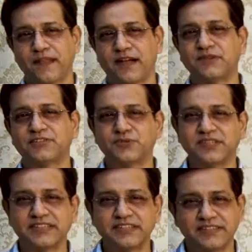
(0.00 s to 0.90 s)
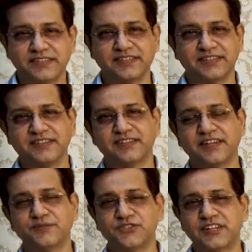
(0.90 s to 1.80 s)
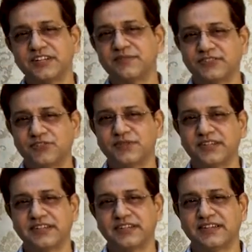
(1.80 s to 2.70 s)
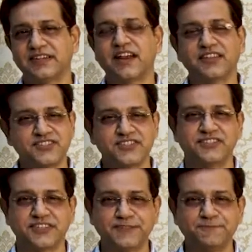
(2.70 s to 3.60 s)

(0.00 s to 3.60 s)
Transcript: আমরা তোমাদের টেলিভিশনের মাধ্যমে ক্লাস নিচ্ছি